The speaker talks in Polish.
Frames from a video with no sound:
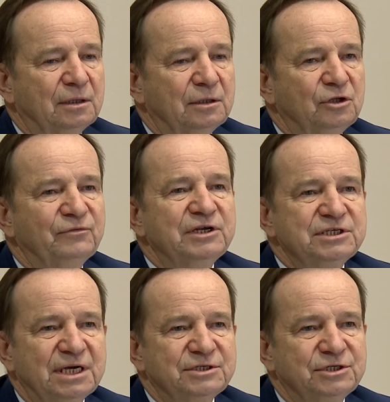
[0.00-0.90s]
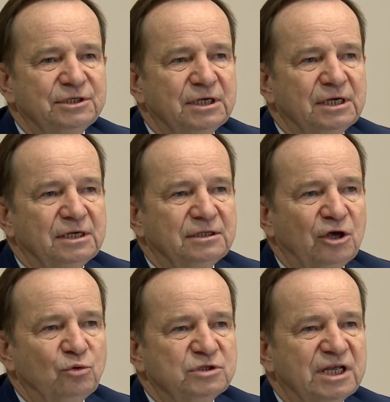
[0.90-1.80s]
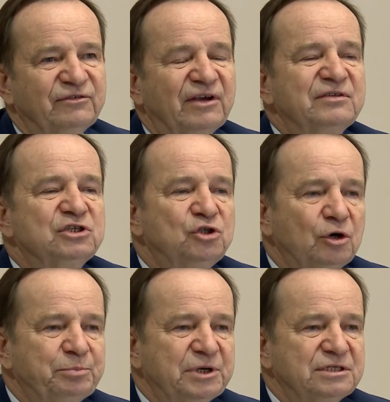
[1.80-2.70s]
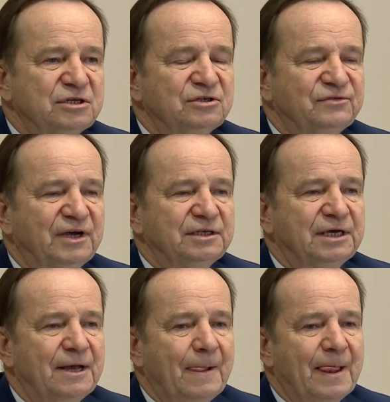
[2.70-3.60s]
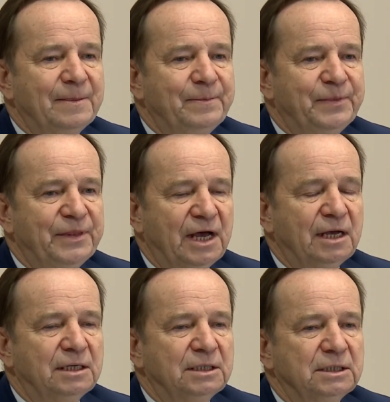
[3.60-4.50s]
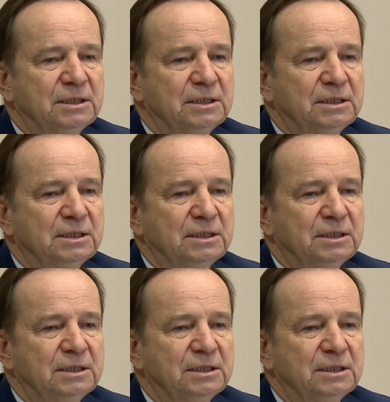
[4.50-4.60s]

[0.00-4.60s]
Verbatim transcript: e, nowelizacji tej ustawy, a więc doprecyzowania na